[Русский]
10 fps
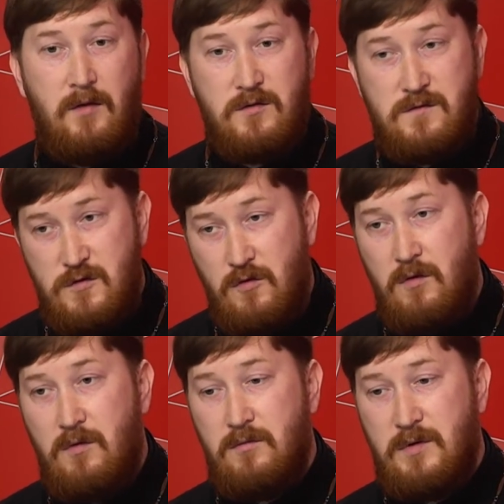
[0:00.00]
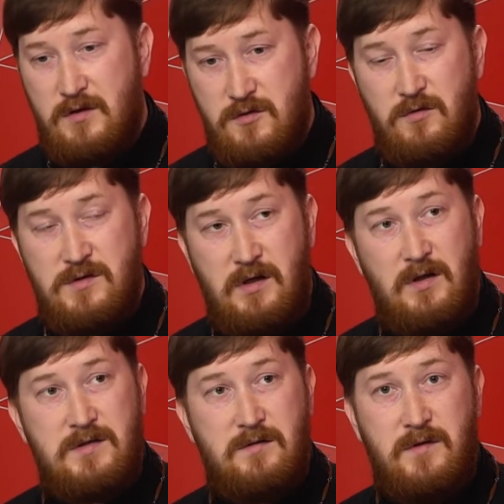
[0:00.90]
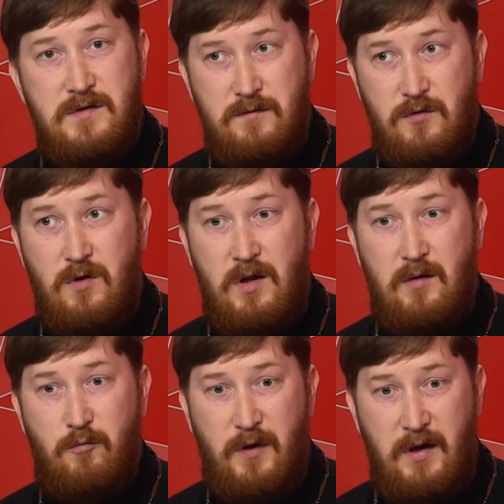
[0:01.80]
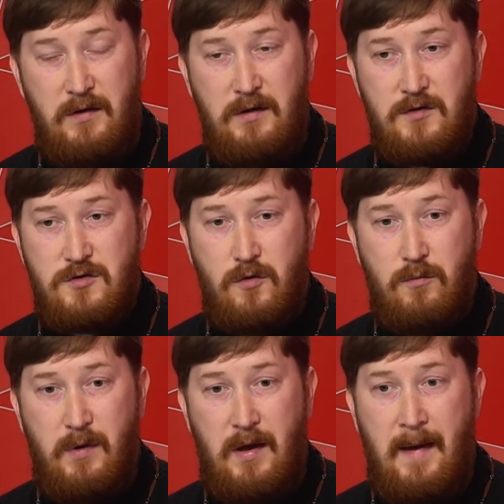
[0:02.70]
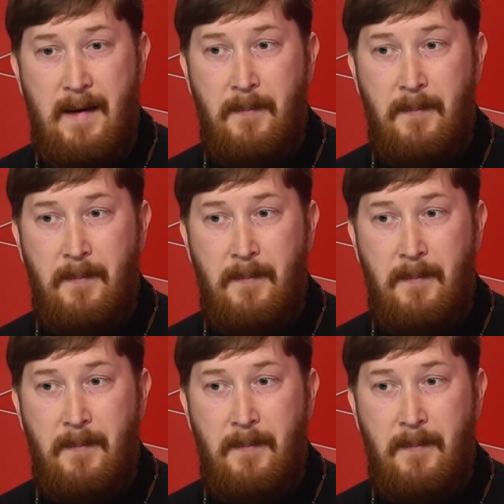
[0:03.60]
То есть все должно делаться в индивидуальном порядке, чтобы чтобы